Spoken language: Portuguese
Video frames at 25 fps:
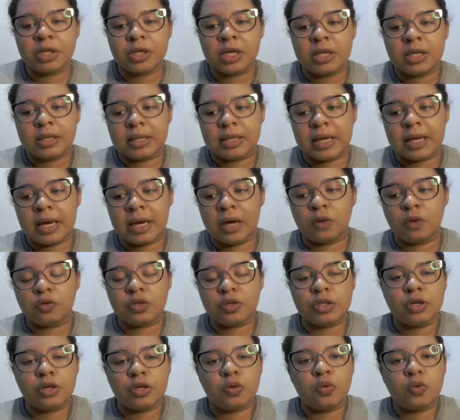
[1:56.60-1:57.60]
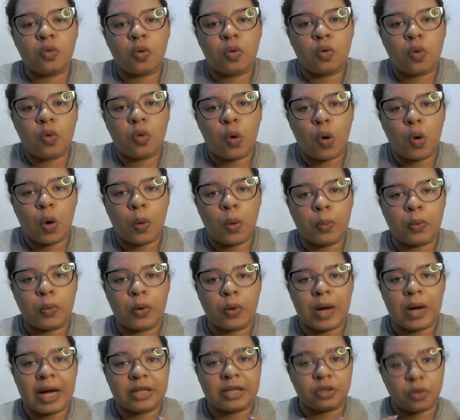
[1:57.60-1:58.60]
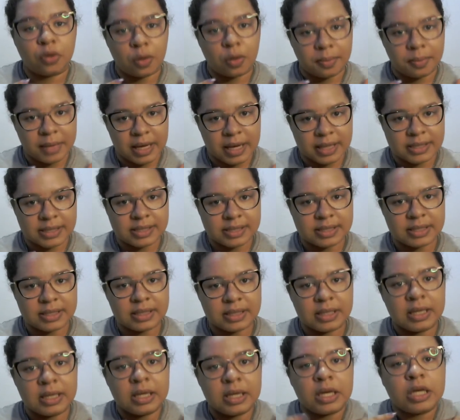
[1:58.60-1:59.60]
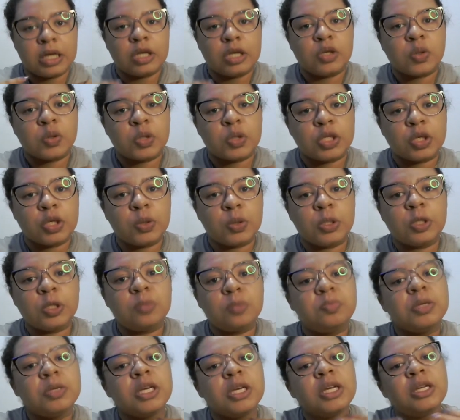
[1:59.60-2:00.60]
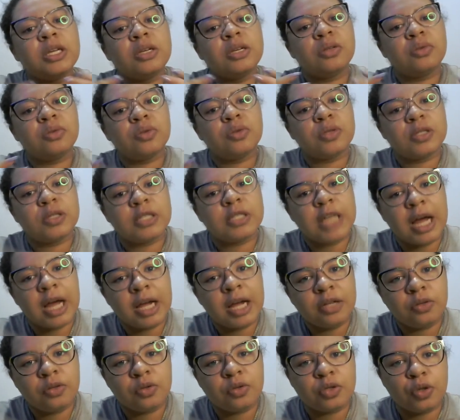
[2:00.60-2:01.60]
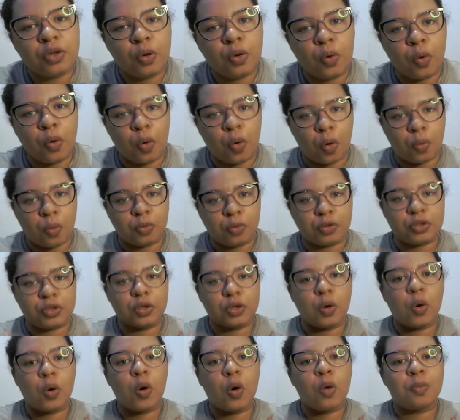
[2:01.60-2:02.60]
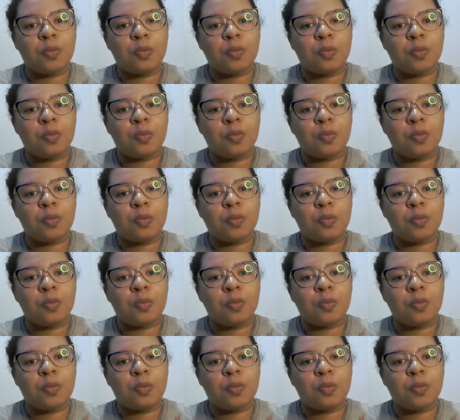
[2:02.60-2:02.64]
né, o seu corpo adormece e o seu espírito sai do seu corpo, o seu corpo